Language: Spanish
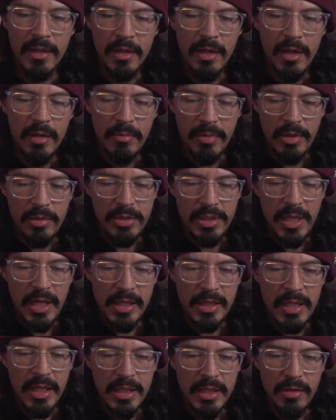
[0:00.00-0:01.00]
Pero sí,
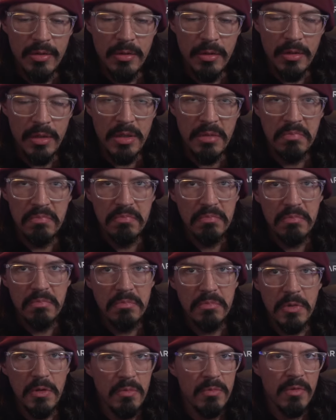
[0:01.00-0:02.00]
al día de hoy,
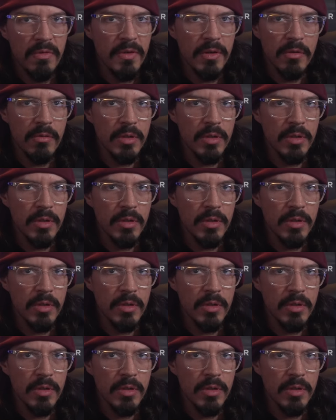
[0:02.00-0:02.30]
yo no me fijo